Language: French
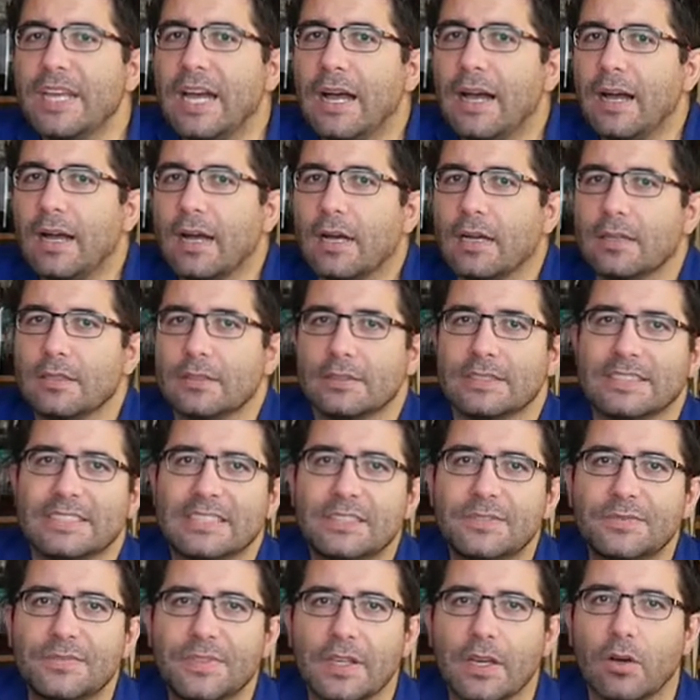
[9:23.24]
tard
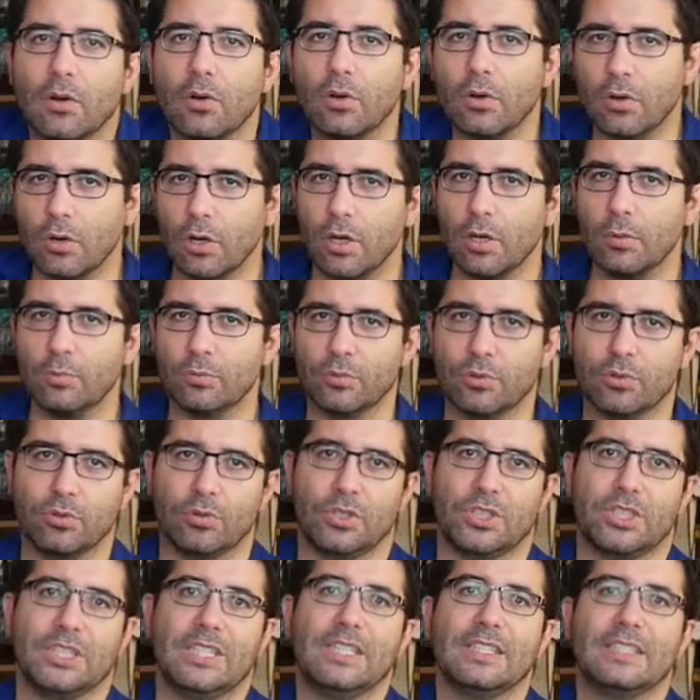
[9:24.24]
différents rhums
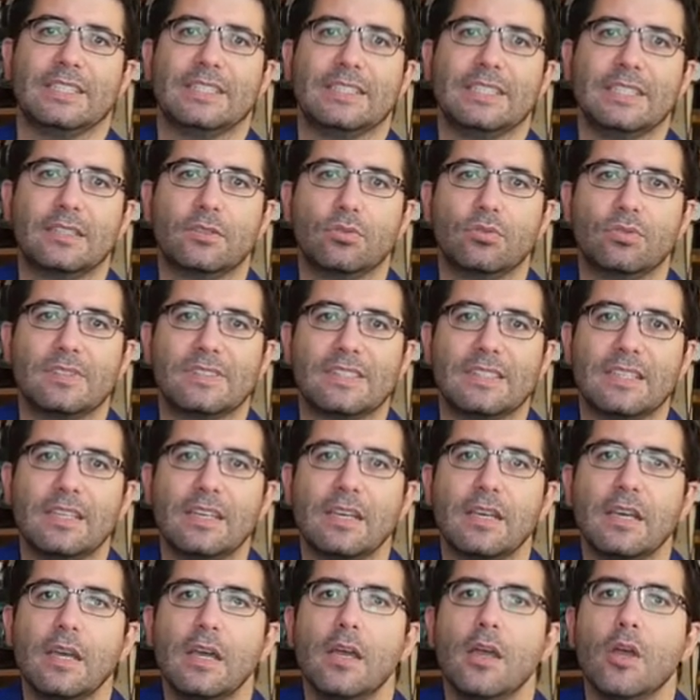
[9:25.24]
que j'ai
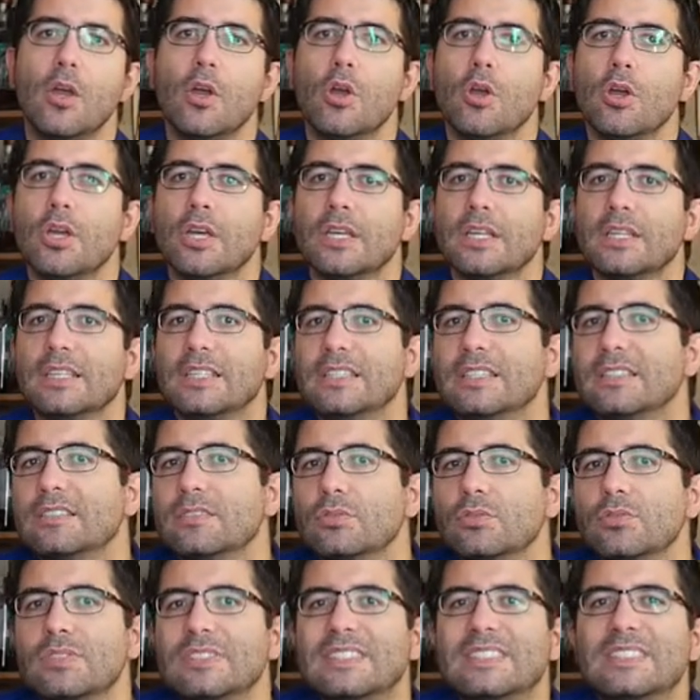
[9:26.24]
dégustés qui
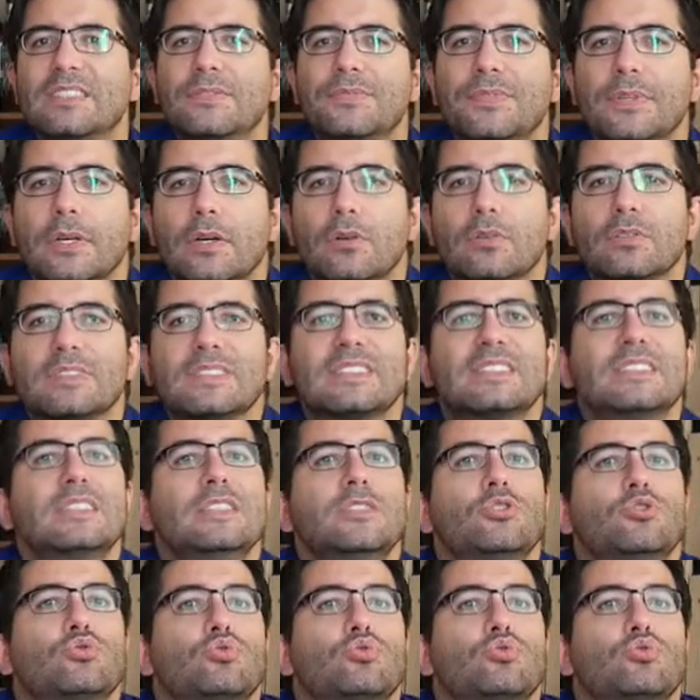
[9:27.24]
se différencient